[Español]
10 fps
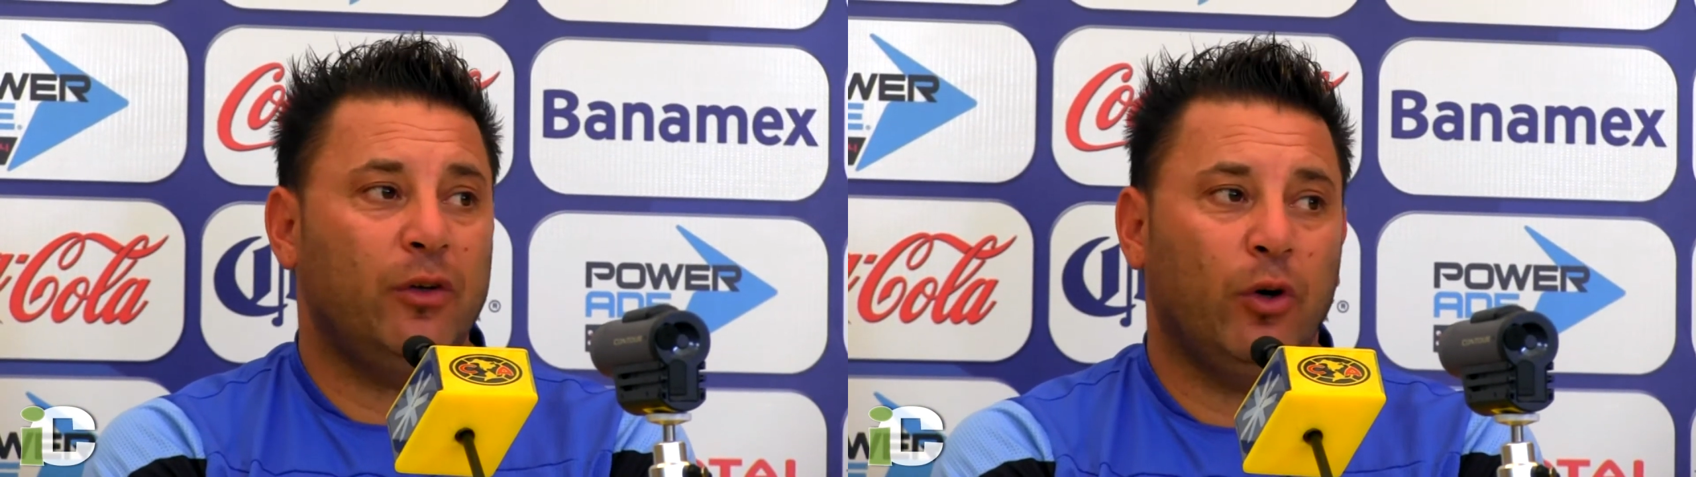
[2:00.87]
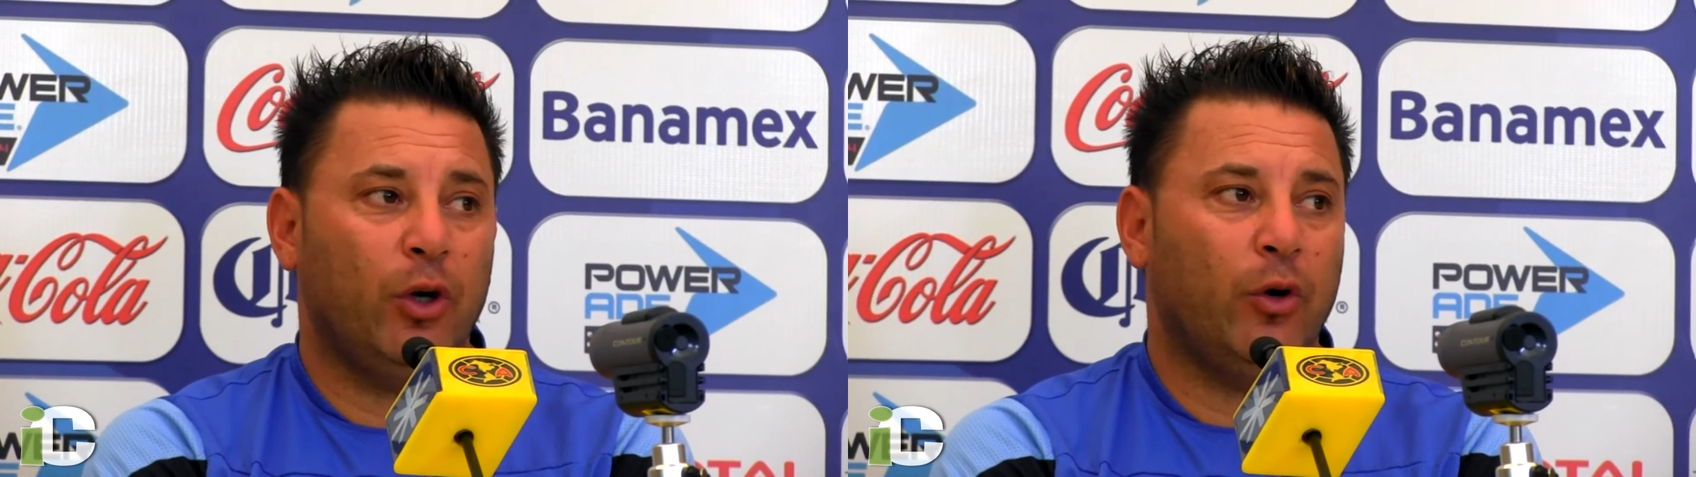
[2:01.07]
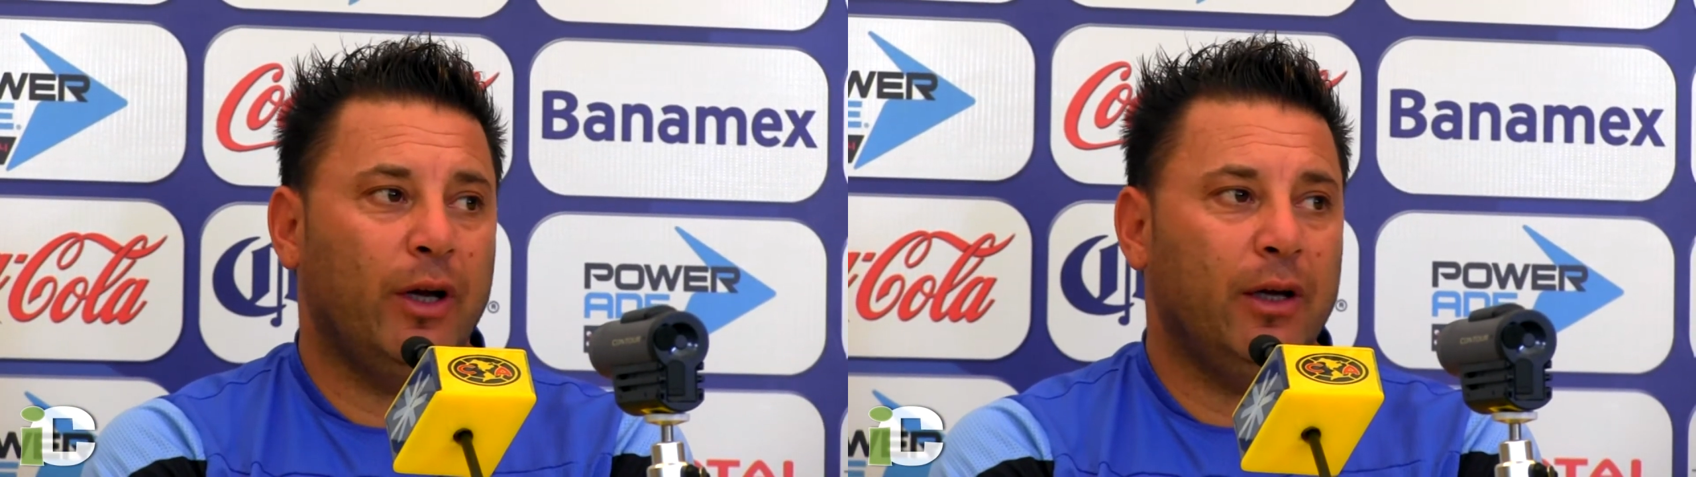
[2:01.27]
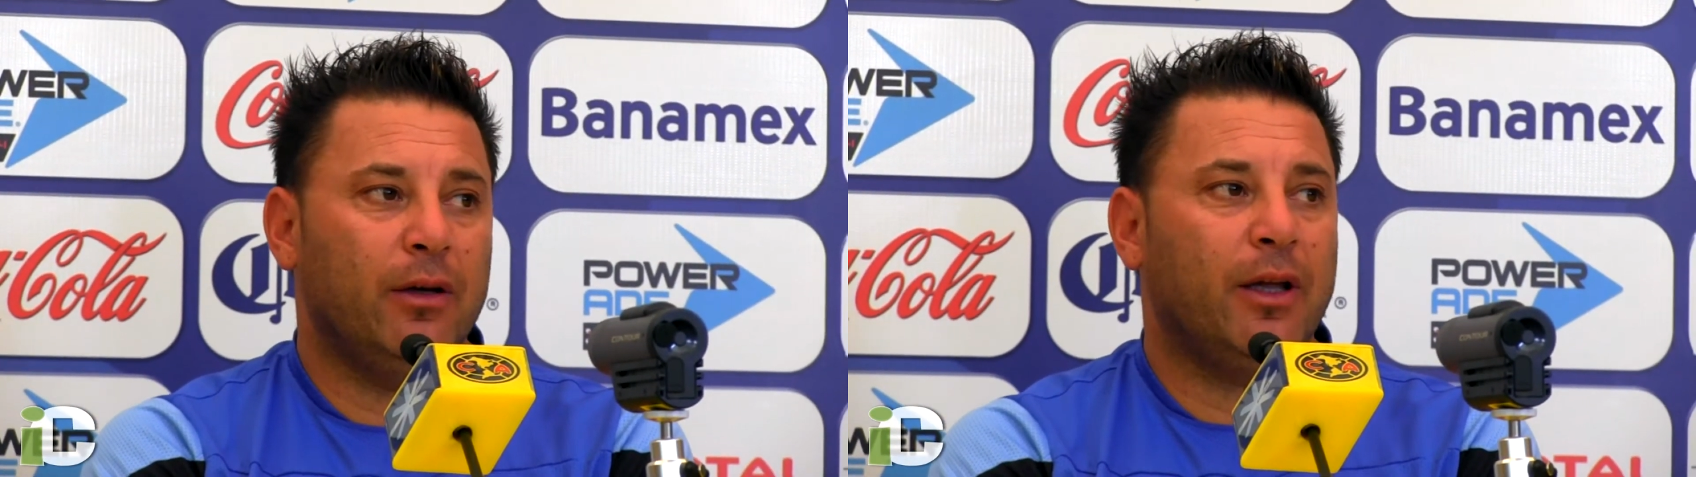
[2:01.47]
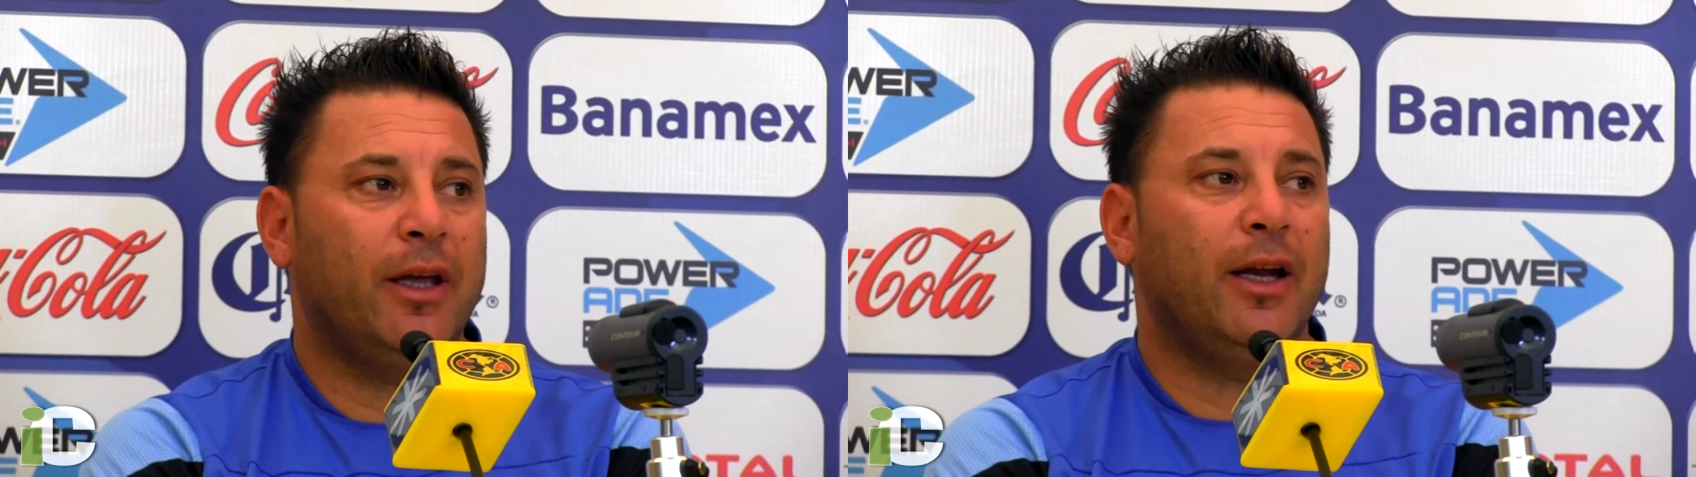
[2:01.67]
y no creo que,
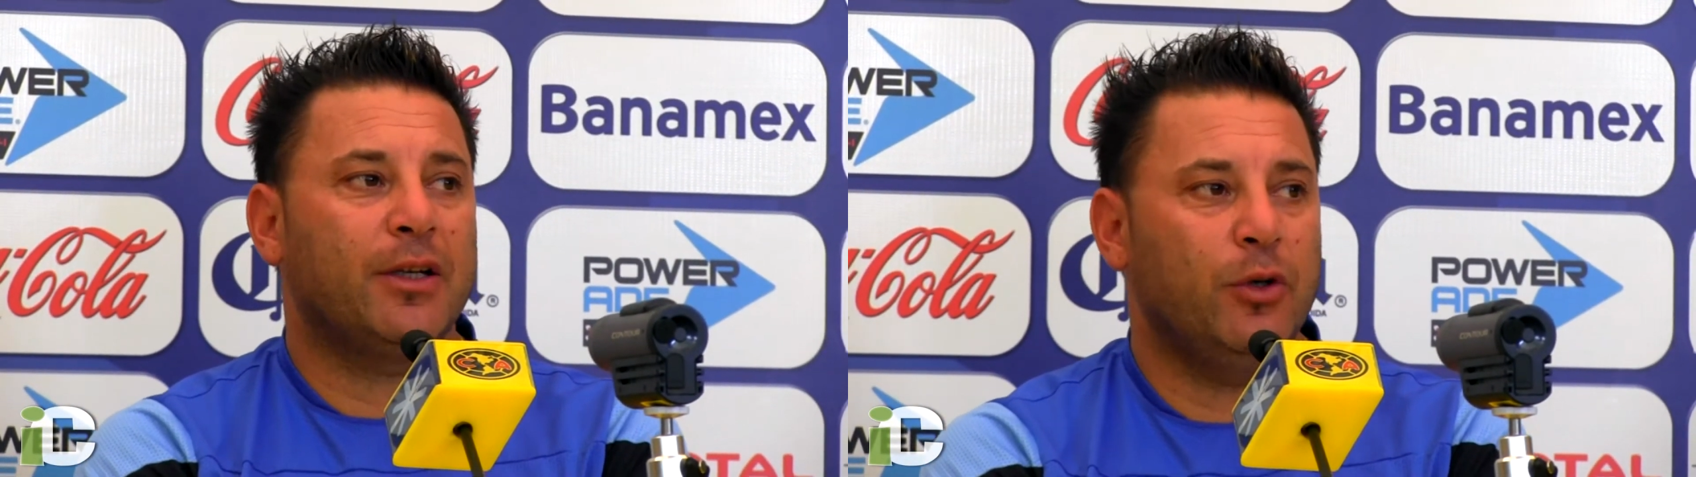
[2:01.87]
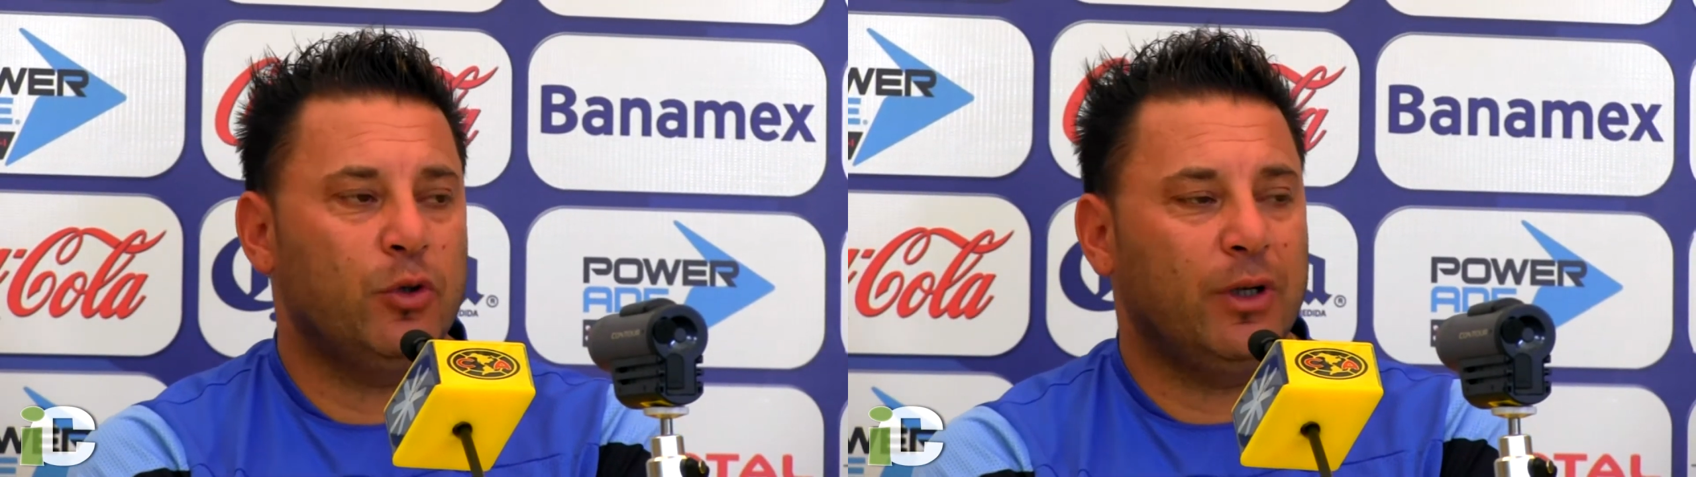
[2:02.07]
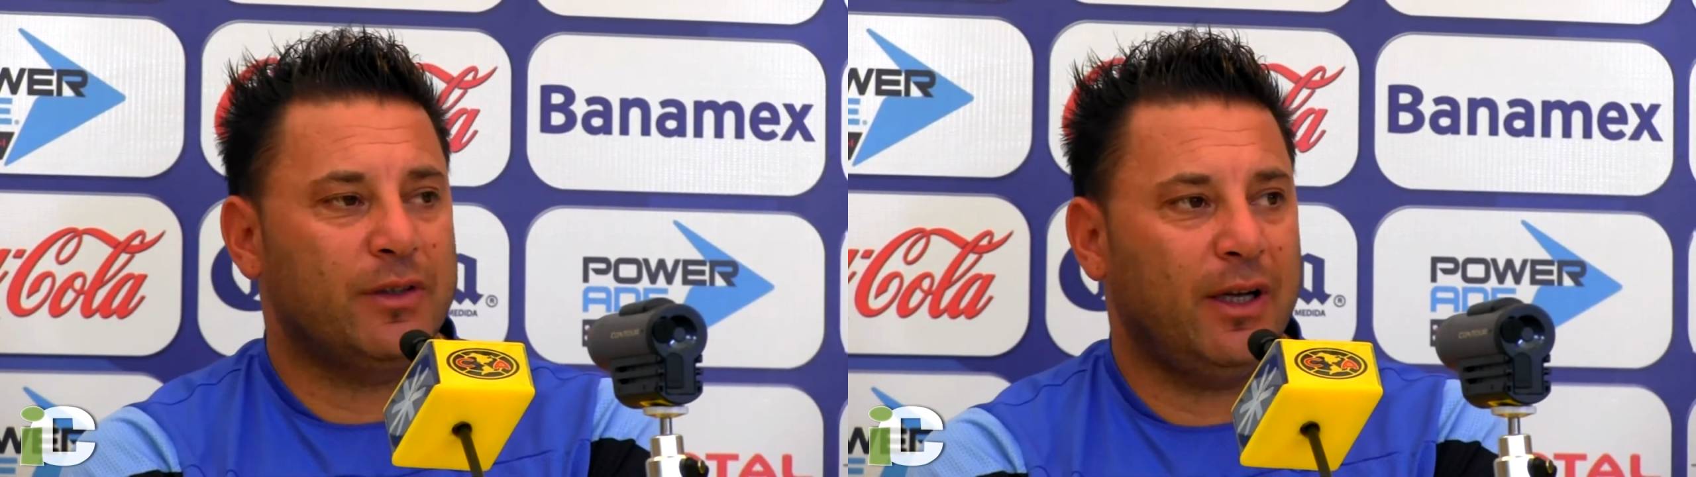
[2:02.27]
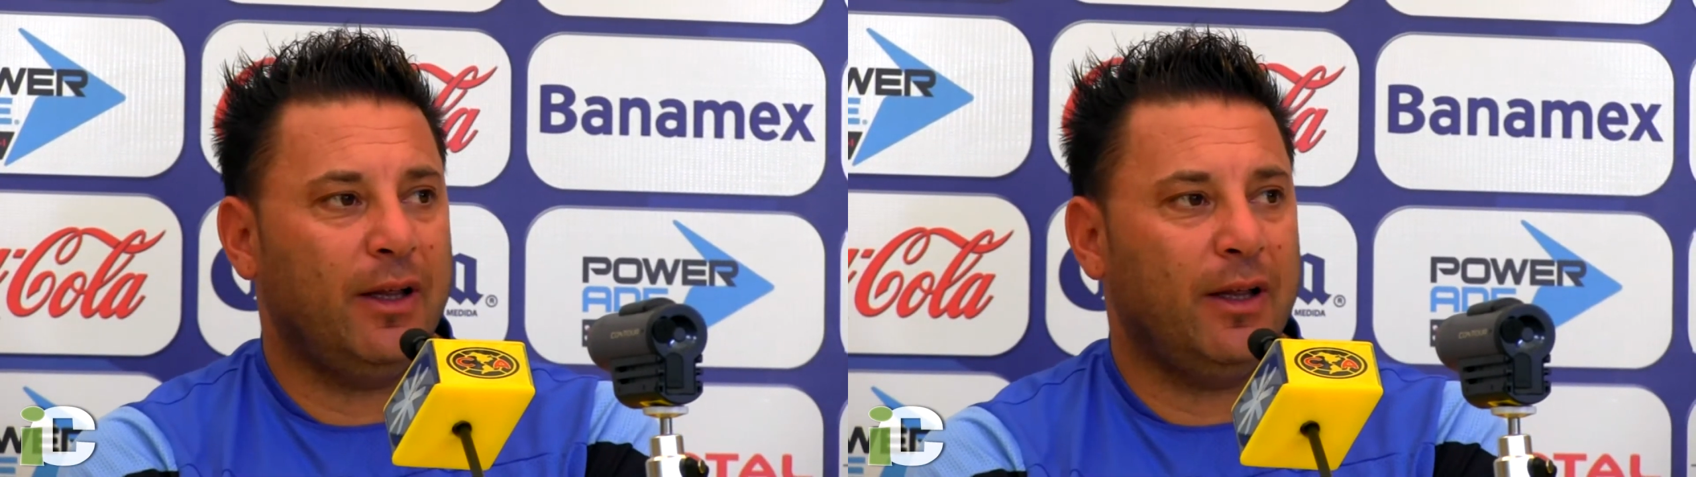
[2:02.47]
quiera recibir su tercera